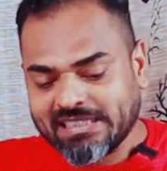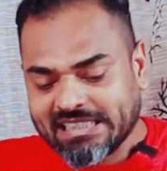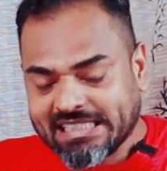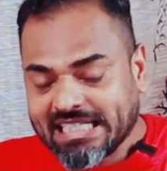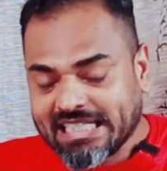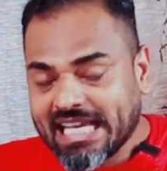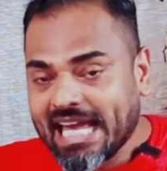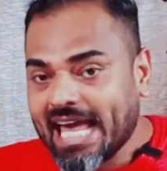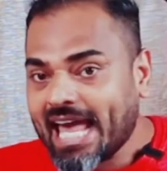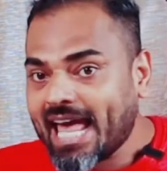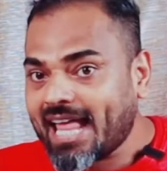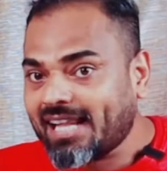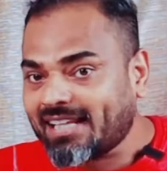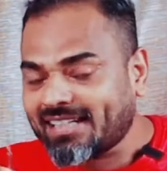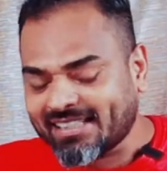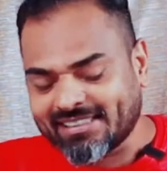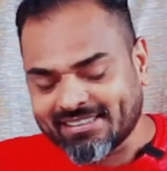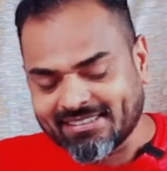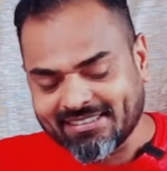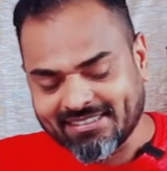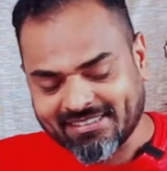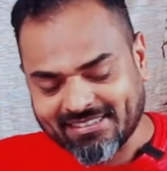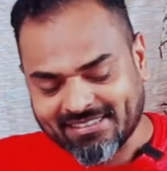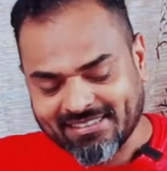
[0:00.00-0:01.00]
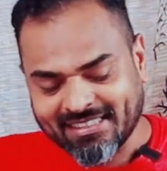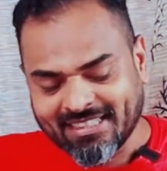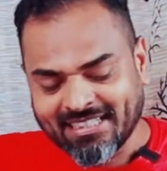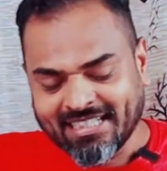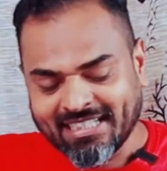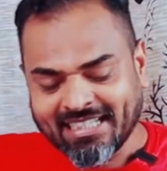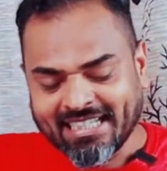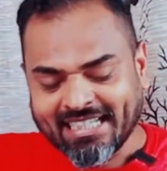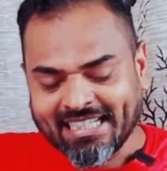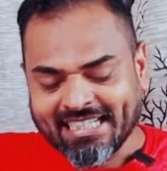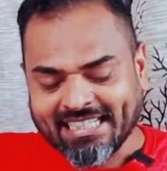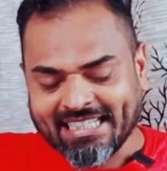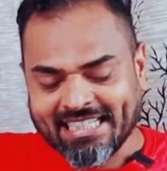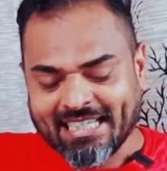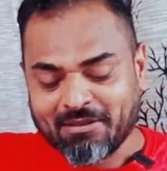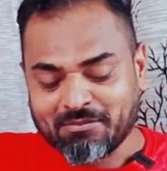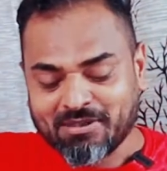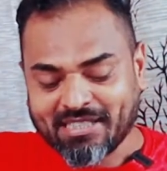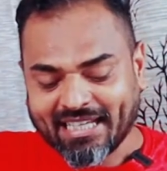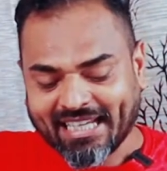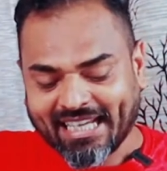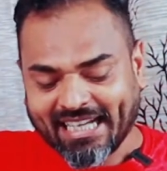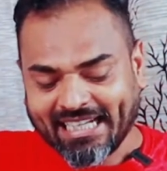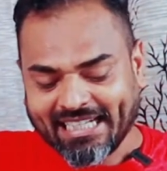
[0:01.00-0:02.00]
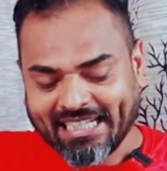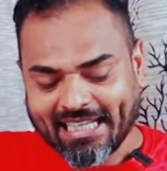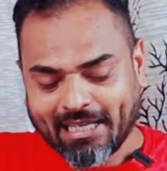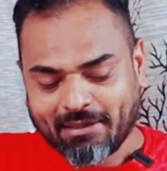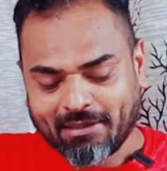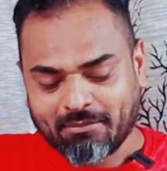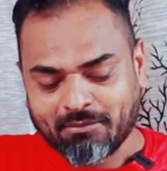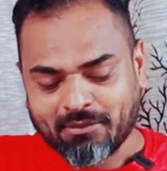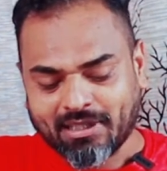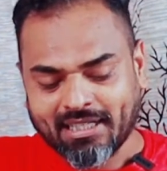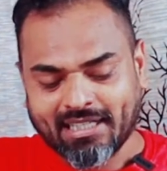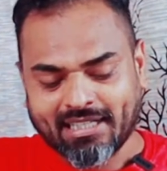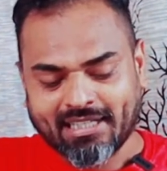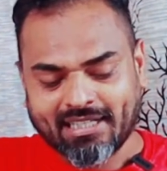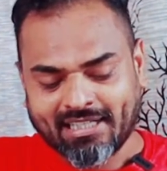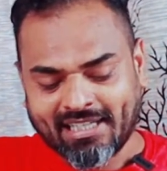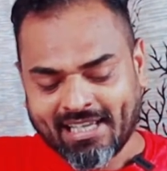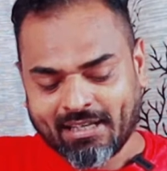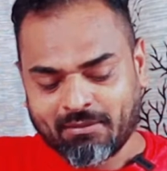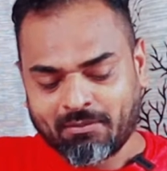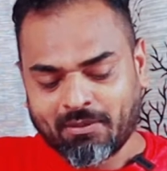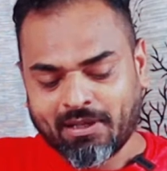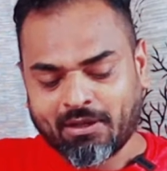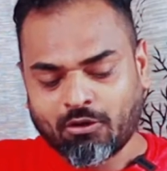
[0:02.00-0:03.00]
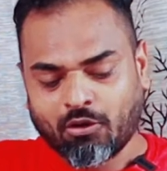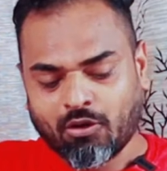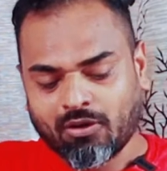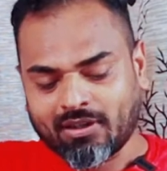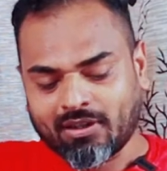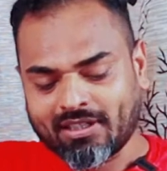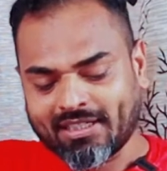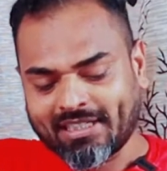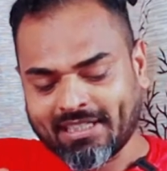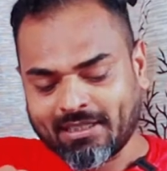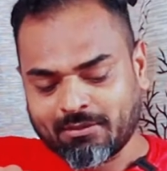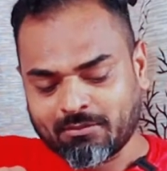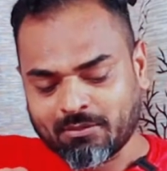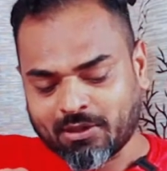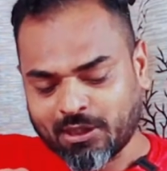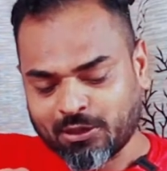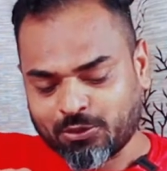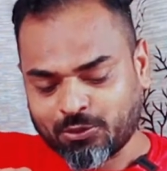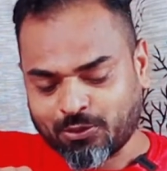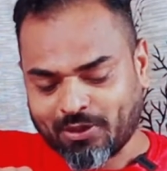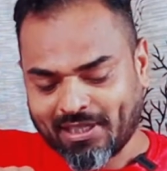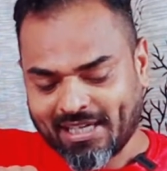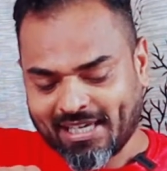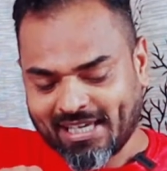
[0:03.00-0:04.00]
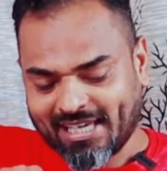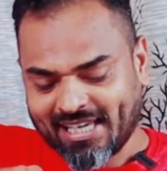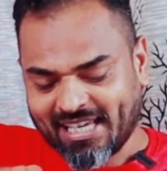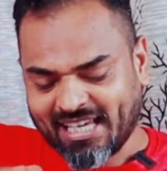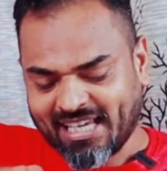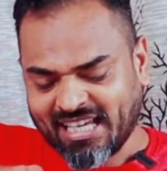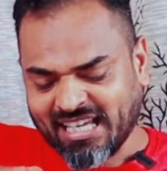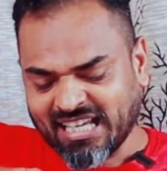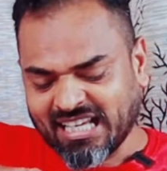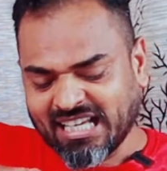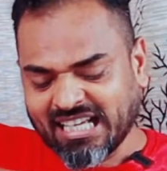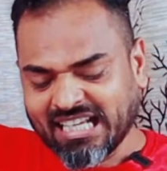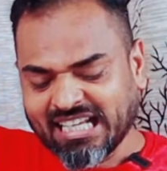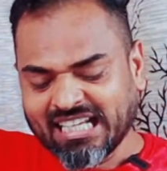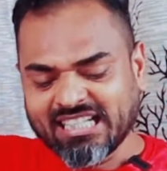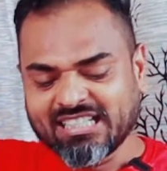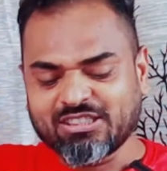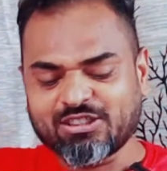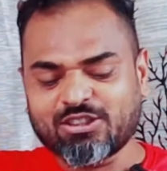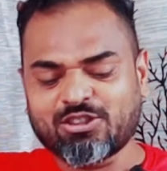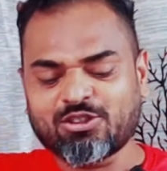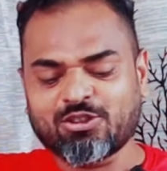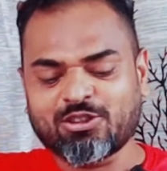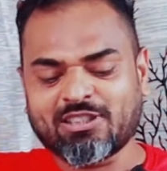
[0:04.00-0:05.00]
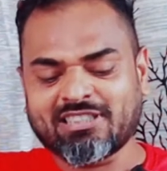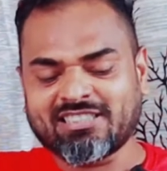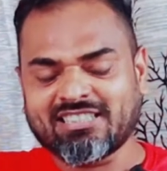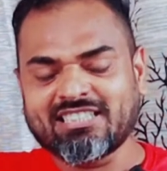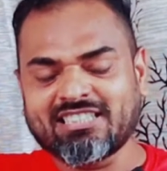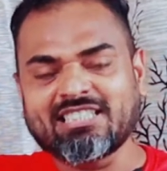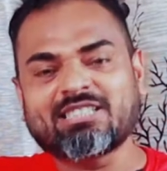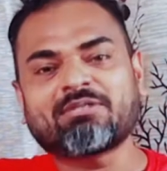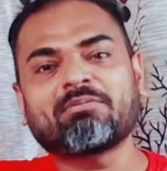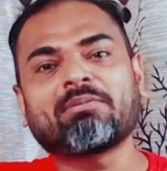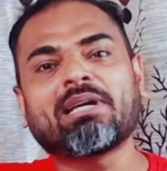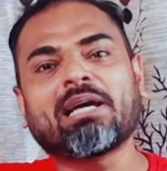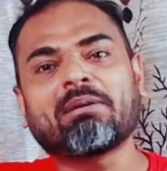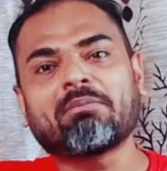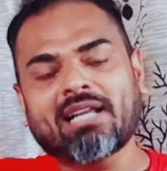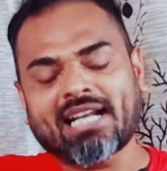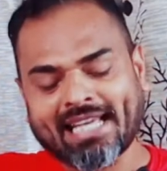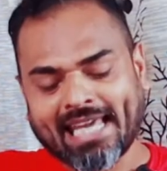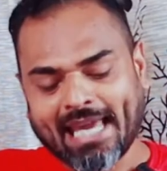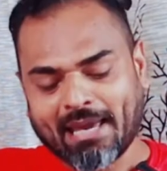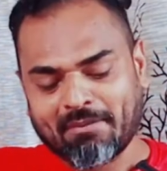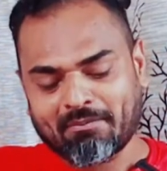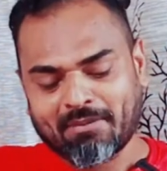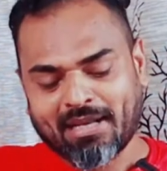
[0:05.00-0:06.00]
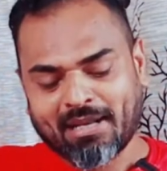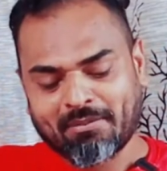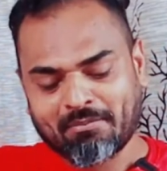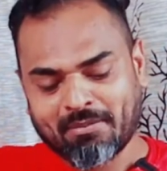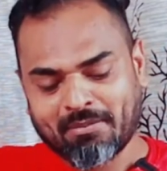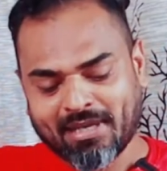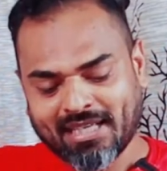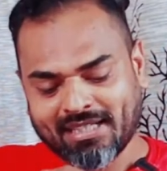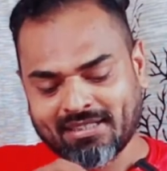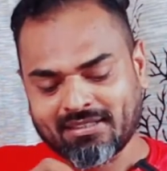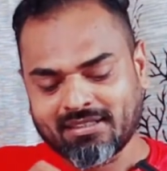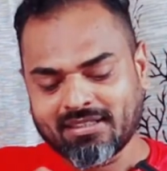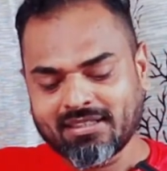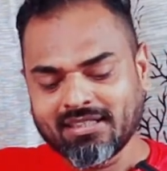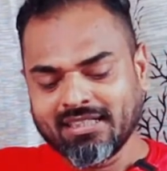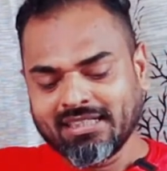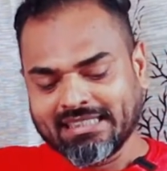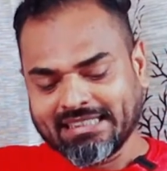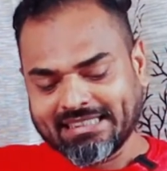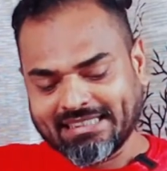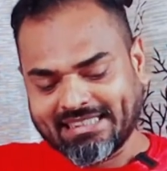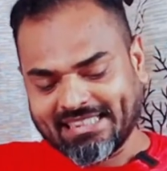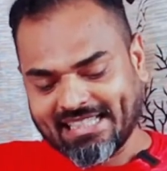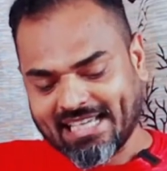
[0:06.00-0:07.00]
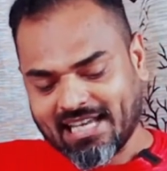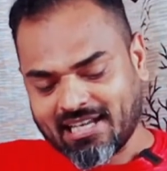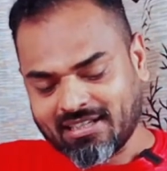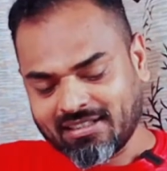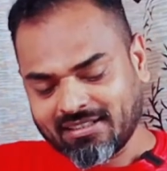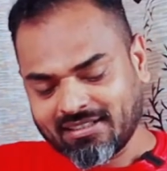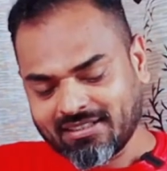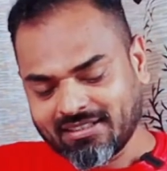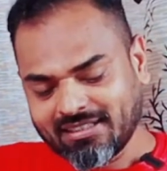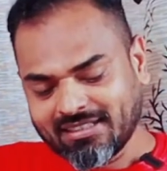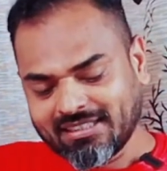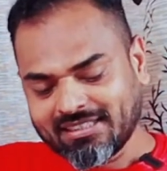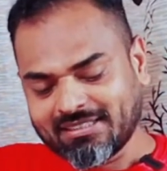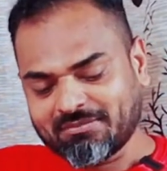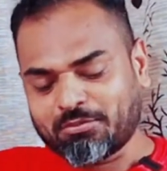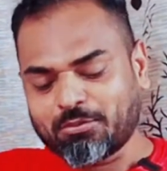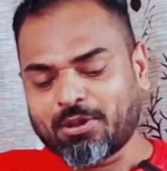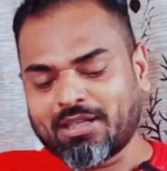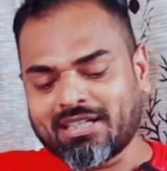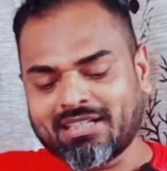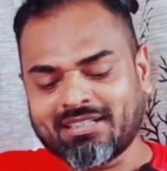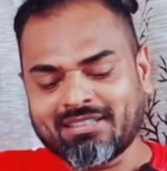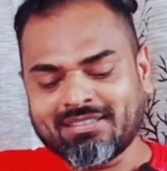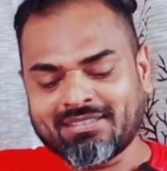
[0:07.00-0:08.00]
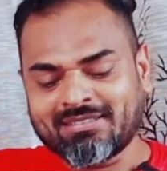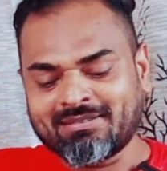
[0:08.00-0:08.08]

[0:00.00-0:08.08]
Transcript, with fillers: चैलेंज ये हम सेकेंड टाइम कर रहे हैं एक बार ऑलरेडी हम कर चुके हैं जि, जिसमें हमारा कैमरामैन दिया पूरा